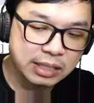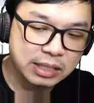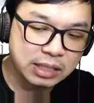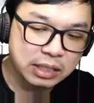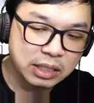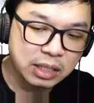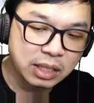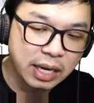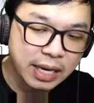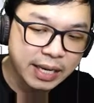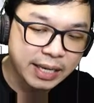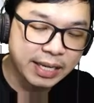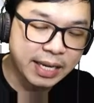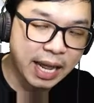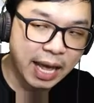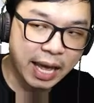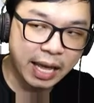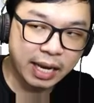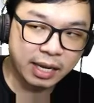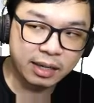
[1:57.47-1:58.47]
ถึงฤทธิ
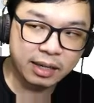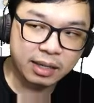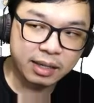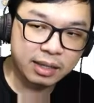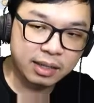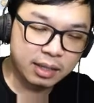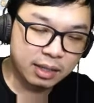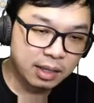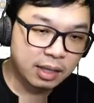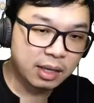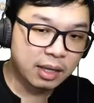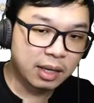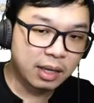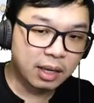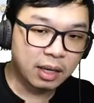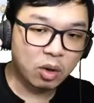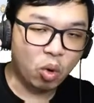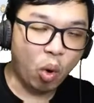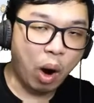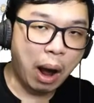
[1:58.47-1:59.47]
เดช
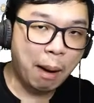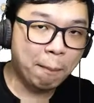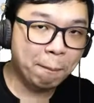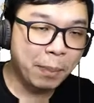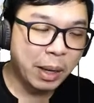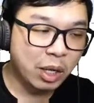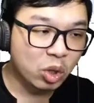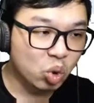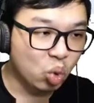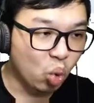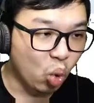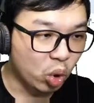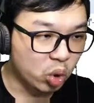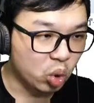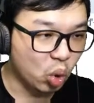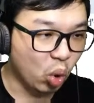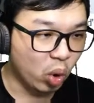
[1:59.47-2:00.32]
ความเป็นตัว